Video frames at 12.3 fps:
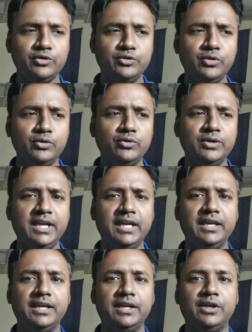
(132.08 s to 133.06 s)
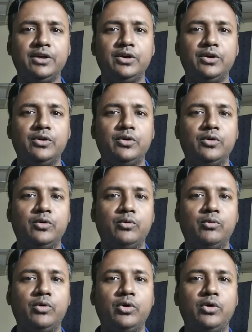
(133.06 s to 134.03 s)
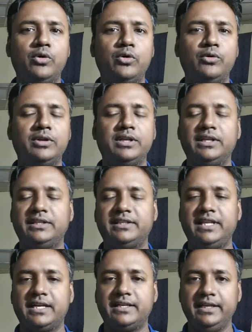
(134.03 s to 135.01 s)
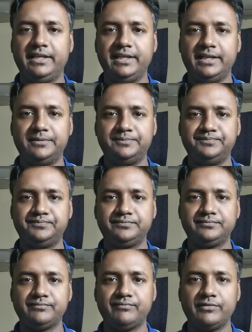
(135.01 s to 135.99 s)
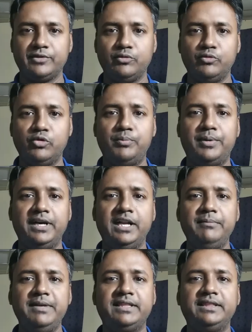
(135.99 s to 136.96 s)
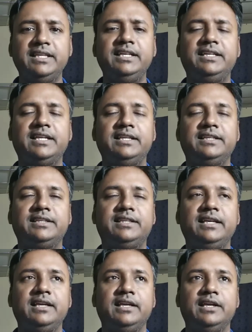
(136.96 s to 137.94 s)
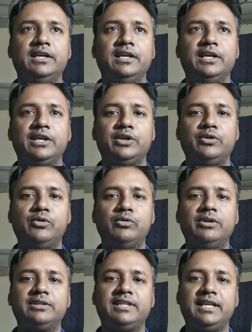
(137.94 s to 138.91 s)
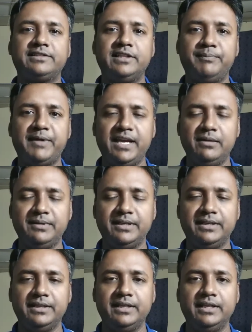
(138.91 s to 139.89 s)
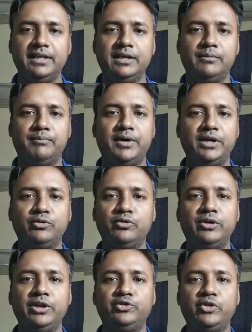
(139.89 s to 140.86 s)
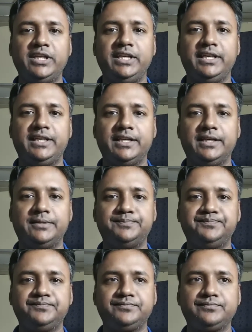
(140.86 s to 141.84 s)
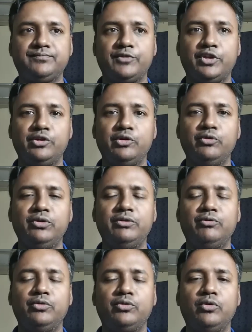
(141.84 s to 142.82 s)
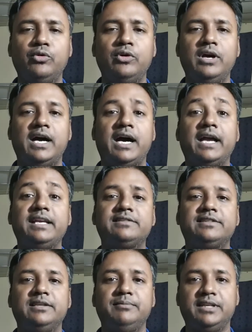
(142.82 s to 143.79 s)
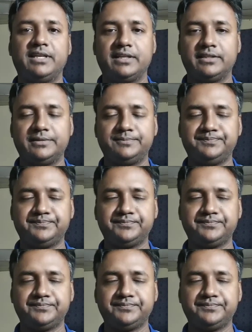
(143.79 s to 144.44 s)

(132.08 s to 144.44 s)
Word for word: सो उन्होंने वो सिलेक्ट नहीं किया वो पढ़ने में इतनी इंटेलिजेंट थी कि वो उन्होंने सिलेक्शन पाया भी बट उन्होंने ज्वाइन नहीं किया क्योंकि उन्होंने उनको आईएएस नहीं मिल रहा था